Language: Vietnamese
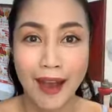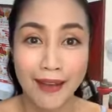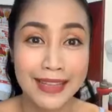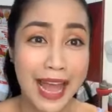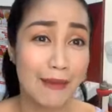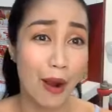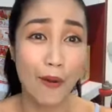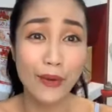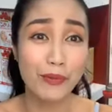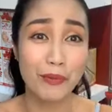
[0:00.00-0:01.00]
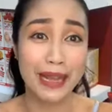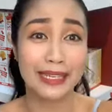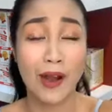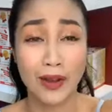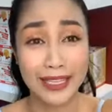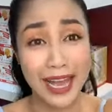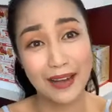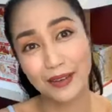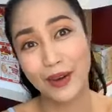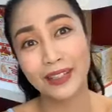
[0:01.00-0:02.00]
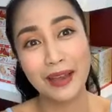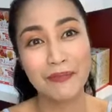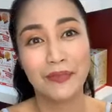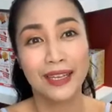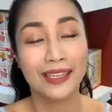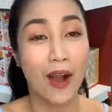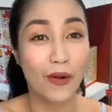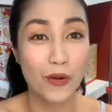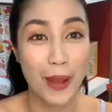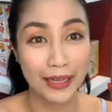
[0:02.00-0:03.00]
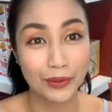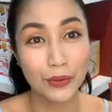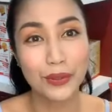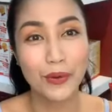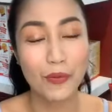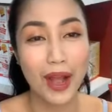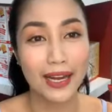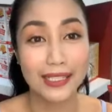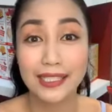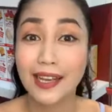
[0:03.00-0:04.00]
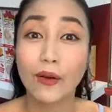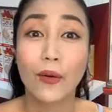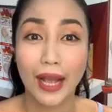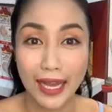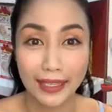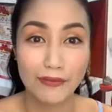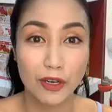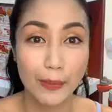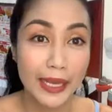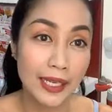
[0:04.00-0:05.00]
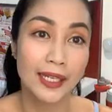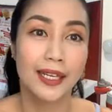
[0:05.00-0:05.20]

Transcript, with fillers: ở nhà bỏ nguyên một bầy con ở nhà. Rồi có thêm con của bạn tôi hôm qua là sinh nhật cô ca tại vườn bia,